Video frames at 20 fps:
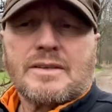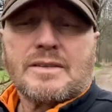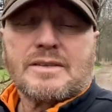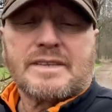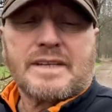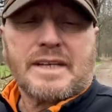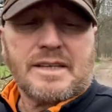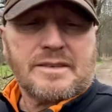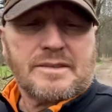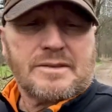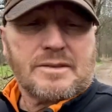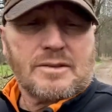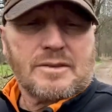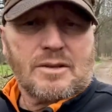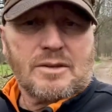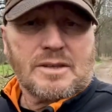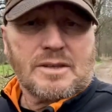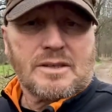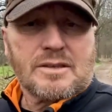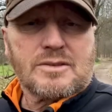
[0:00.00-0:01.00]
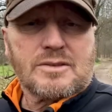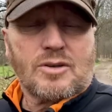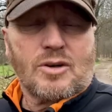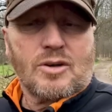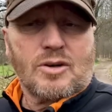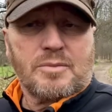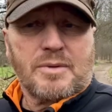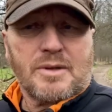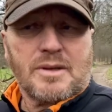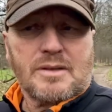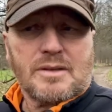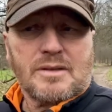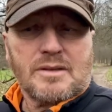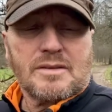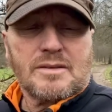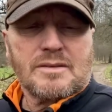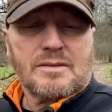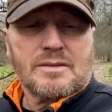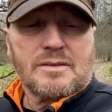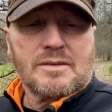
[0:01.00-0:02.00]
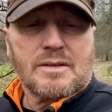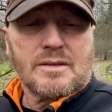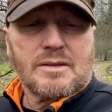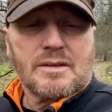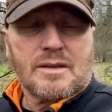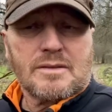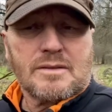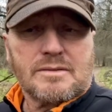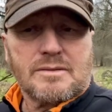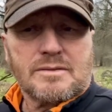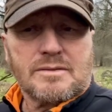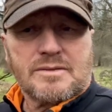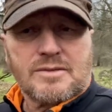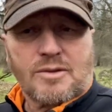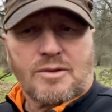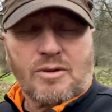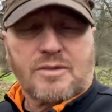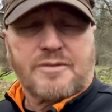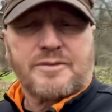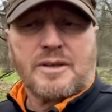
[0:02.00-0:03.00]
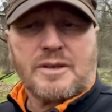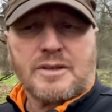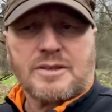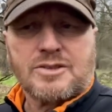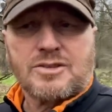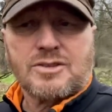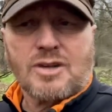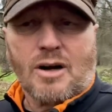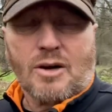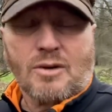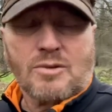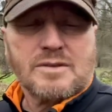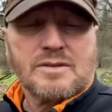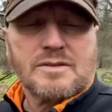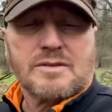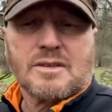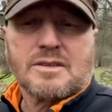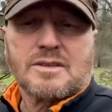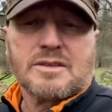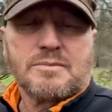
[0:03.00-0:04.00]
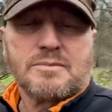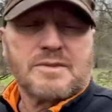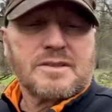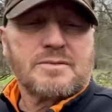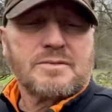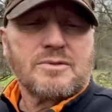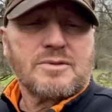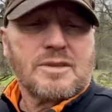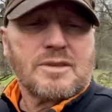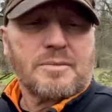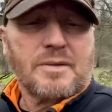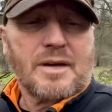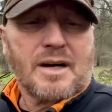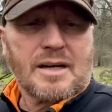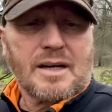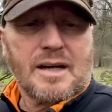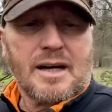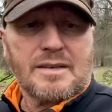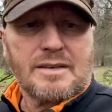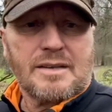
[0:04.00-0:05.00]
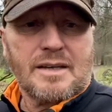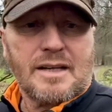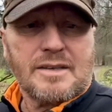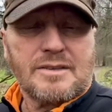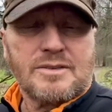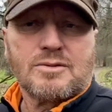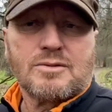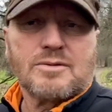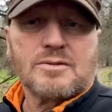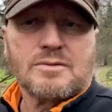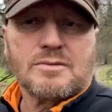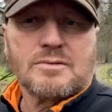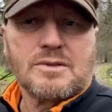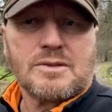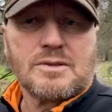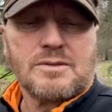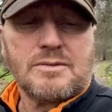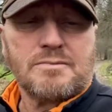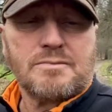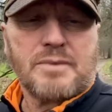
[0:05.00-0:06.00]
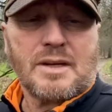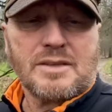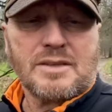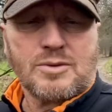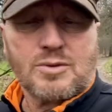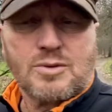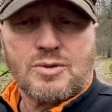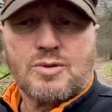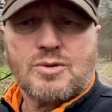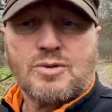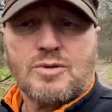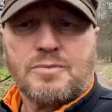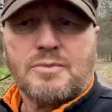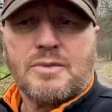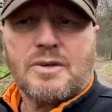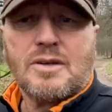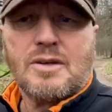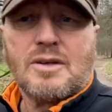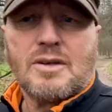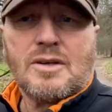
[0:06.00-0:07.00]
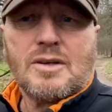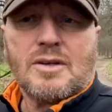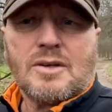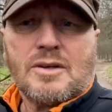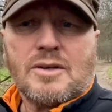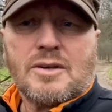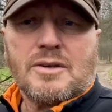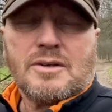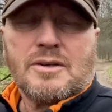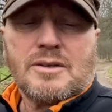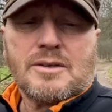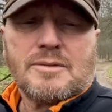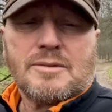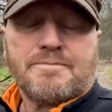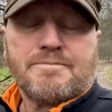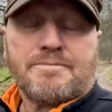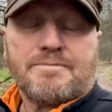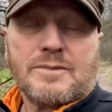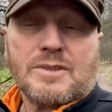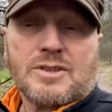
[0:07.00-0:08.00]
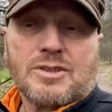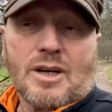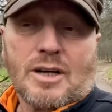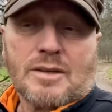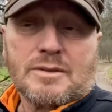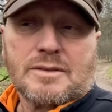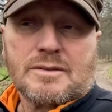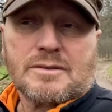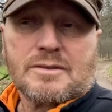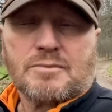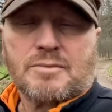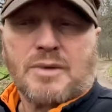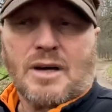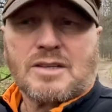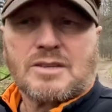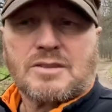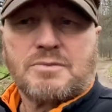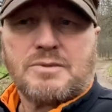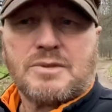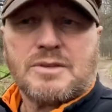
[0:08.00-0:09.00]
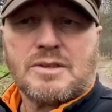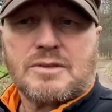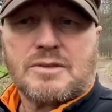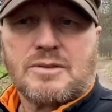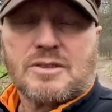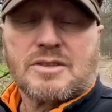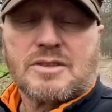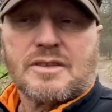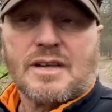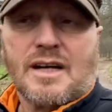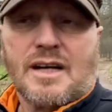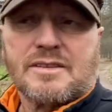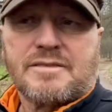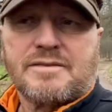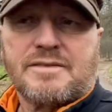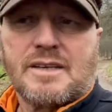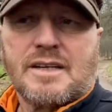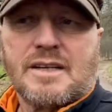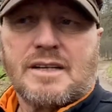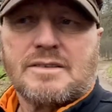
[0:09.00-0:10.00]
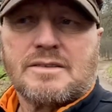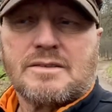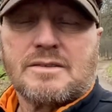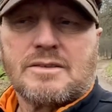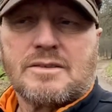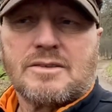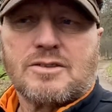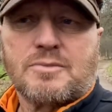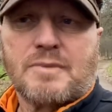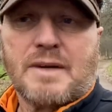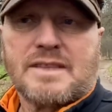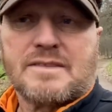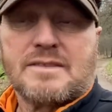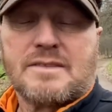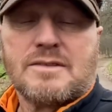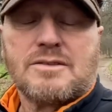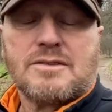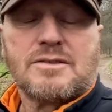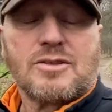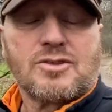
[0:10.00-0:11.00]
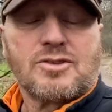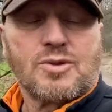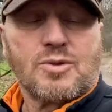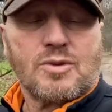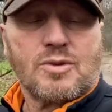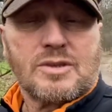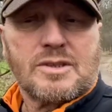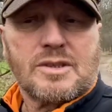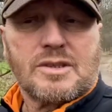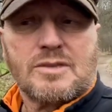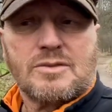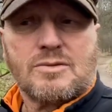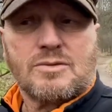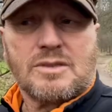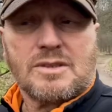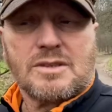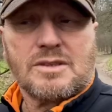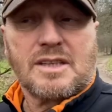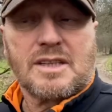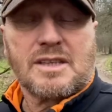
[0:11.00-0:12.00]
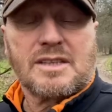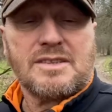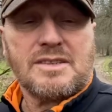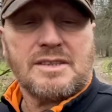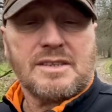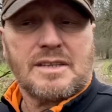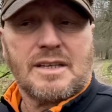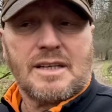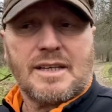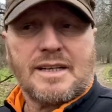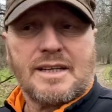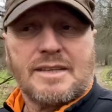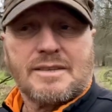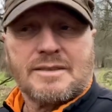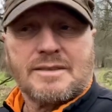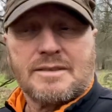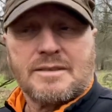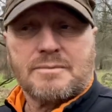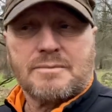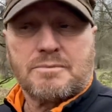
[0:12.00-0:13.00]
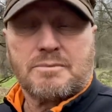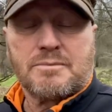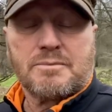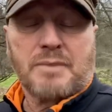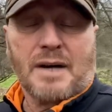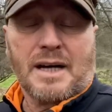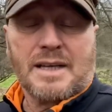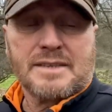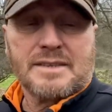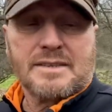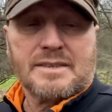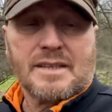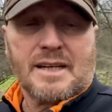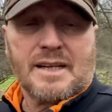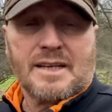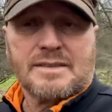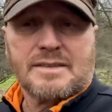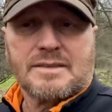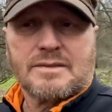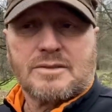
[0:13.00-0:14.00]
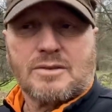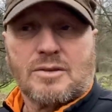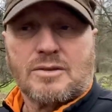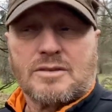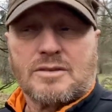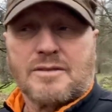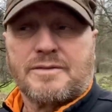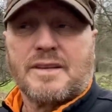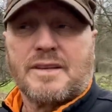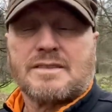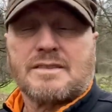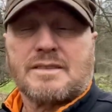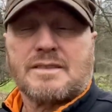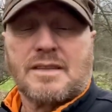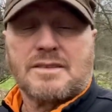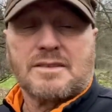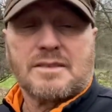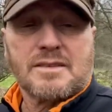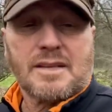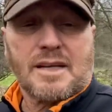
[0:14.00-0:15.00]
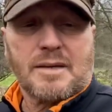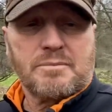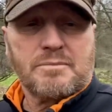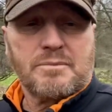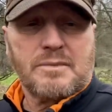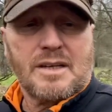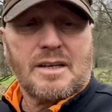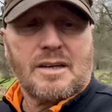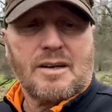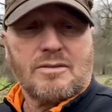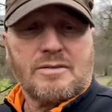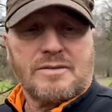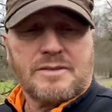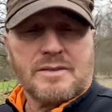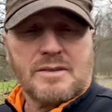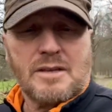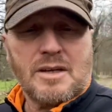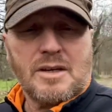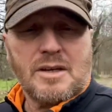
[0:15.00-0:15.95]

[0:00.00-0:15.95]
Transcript: dehnt euren Körper sorgfältig aus. Da gibt es wunderbare Anleitungen in, bei YouTube. Ähm, ich hatte zum Beispiel durchs Radfahren Schmerzen in den Schultern und in den Kniegelenken, in beide Seiten, konnte fast keine Treppen mehr laufen